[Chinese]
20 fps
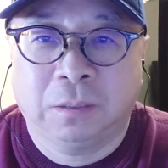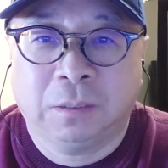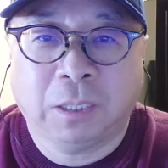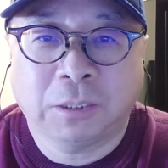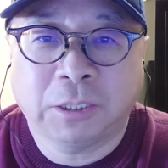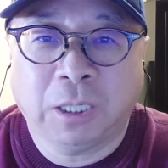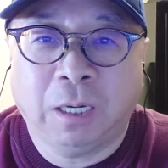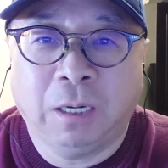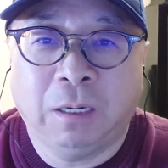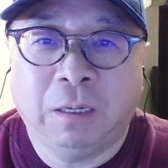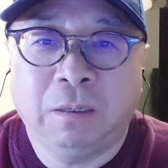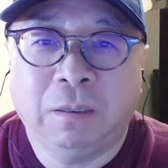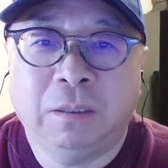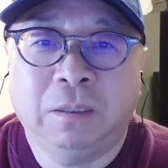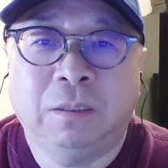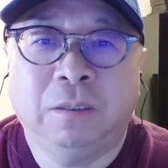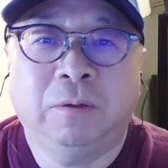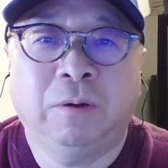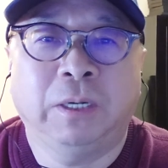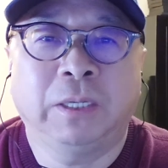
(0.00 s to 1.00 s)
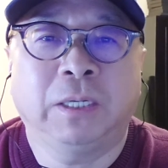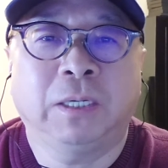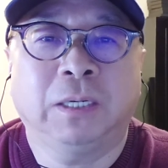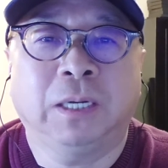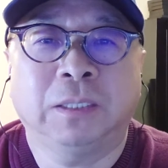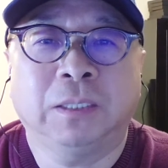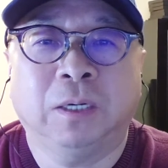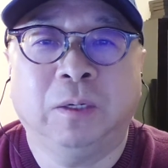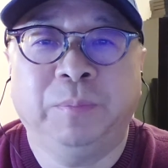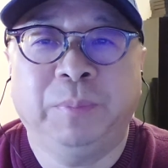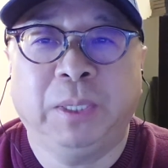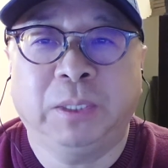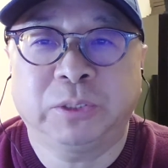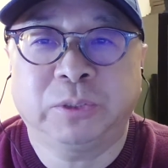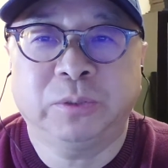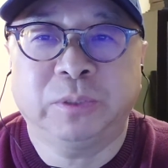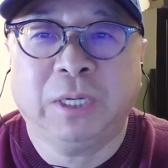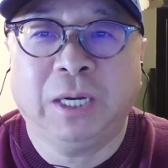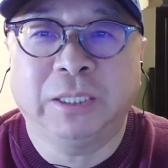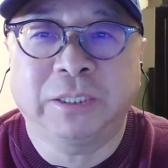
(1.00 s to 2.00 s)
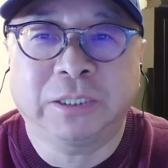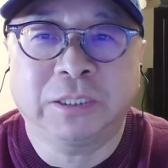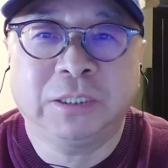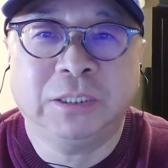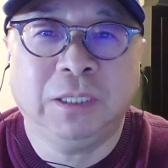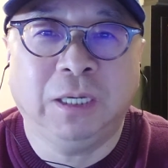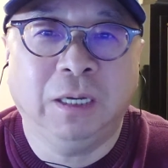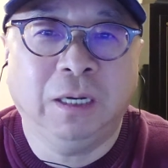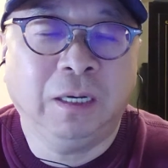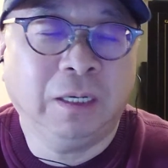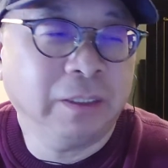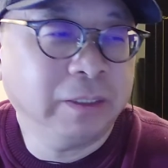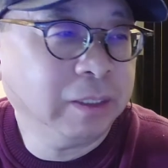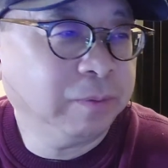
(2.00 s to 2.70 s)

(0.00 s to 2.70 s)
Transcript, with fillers: 大家好，欢迎来到表叔看世界啊！